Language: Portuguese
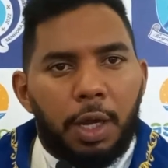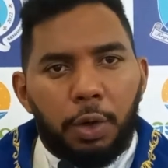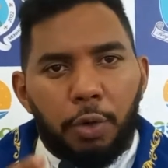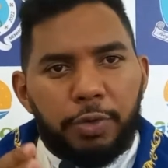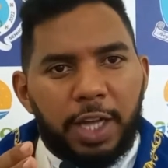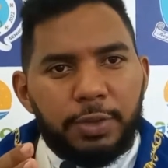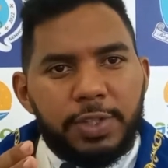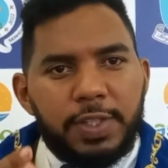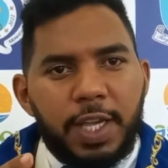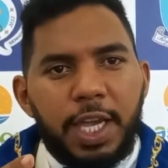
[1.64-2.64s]
Louvado
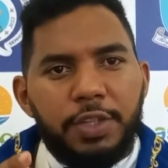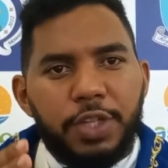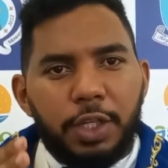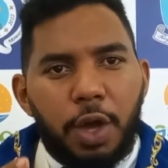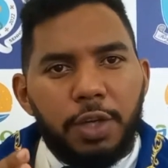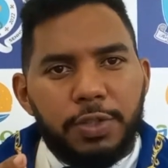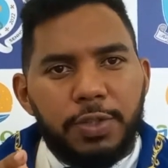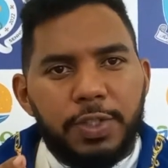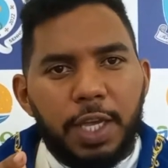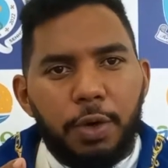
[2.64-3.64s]
seja nosso
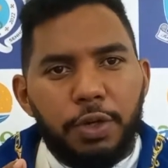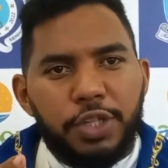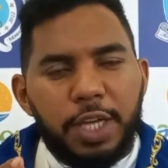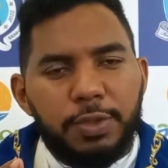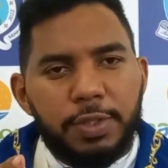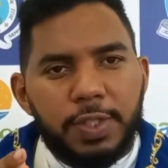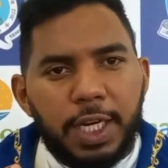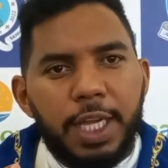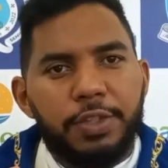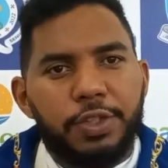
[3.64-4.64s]
Senhor Jesus
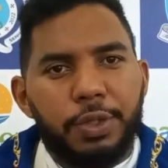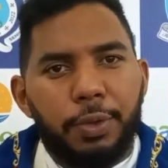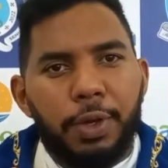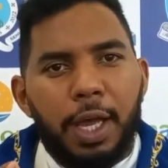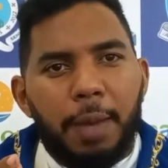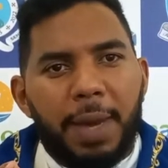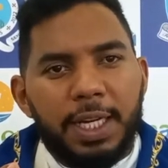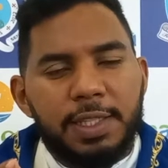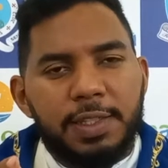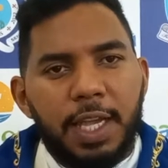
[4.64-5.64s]
Cristo,
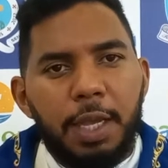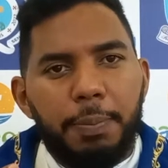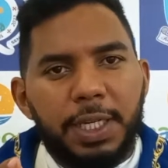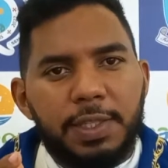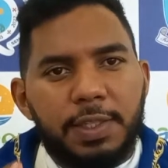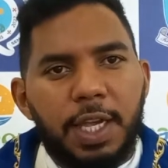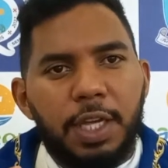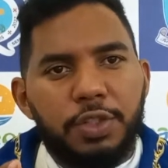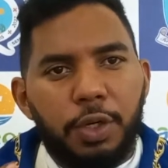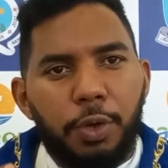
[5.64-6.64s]
para sempre
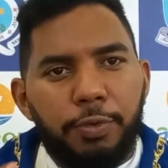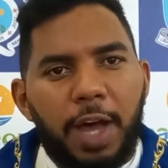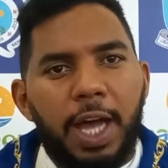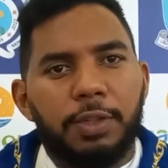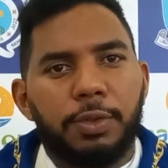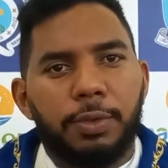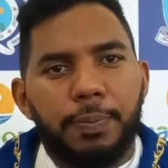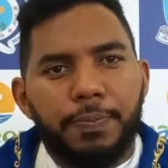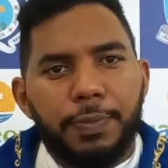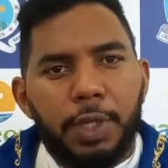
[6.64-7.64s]
seja louvado.
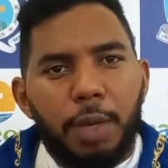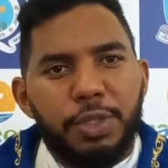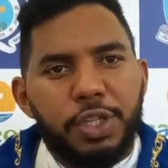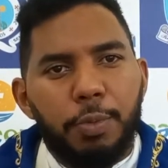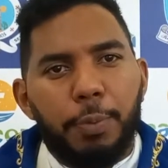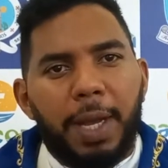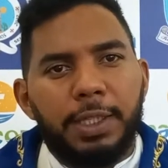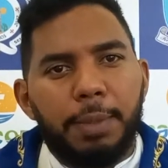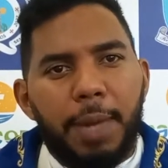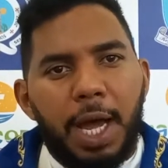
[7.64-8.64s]
Eu me chamo
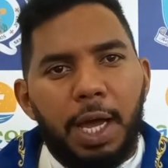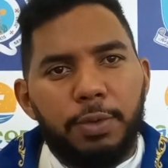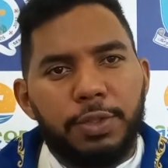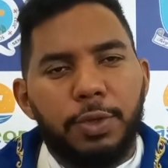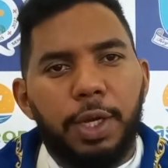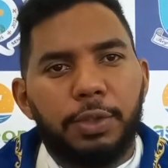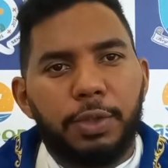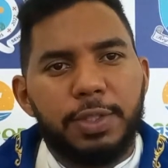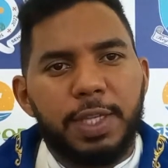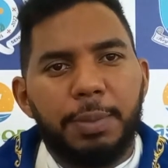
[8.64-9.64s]
Padre Marcos, sou reitor
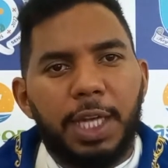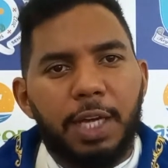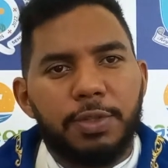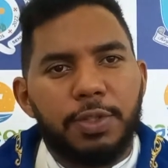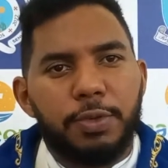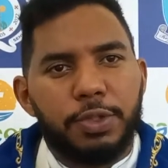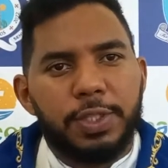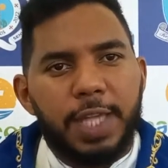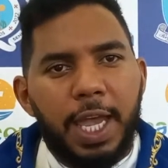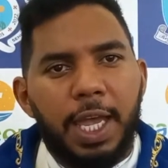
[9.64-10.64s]
do Seminário São
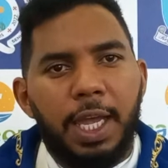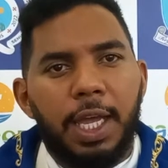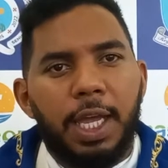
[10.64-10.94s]
José,